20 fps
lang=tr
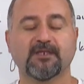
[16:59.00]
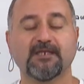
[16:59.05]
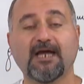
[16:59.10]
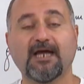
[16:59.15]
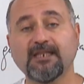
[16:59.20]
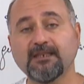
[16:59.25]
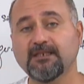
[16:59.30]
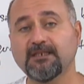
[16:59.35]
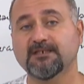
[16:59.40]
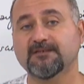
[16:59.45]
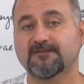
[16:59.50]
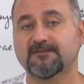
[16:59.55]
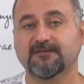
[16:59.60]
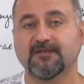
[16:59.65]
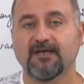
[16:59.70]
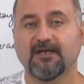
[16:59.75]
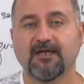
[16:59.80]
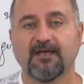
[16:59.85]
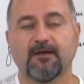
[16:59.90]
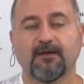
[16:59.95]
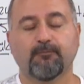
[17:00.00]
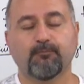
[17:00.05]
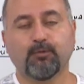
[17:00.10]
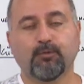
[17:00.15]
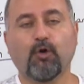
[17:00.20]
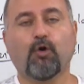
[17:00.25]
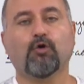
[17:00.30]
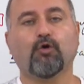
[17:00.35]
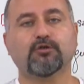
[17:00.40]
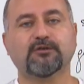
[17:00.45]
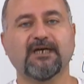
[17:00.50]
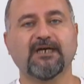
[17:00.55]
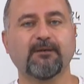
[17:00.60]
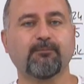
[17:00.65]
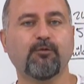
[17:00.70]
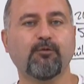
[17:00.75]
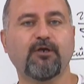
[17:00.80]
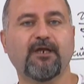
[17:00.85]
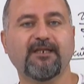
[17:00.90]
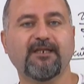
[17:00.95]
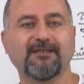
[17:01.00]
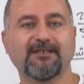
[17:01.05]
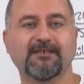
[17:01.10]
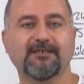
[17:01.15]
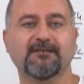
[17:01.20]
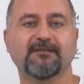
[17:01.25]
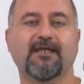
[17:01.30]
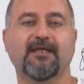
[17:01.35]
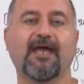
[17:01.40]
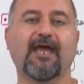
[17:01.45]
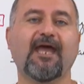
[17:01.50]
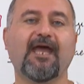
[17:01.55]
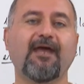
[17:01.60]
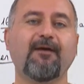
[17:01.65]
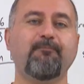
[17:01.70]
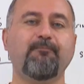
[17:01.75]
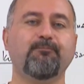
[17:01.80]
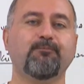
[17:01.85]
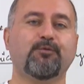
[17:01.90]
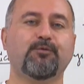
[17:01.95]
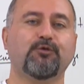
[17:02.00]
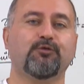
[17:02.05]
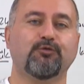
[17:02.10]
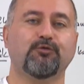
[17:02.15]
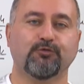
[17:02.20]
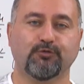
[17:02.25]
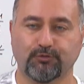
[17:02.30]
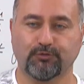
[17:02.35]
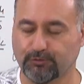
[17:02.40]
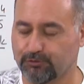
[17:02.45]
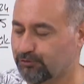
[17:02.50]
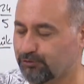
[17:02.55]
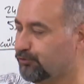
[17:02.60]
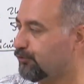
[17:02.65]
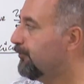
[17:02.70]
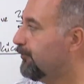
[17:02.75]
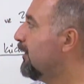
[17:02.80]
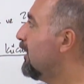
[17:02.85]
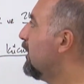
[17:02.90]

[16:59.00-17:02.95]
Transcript: Yalnız bu ortak bölenlerin en büyüğüdür.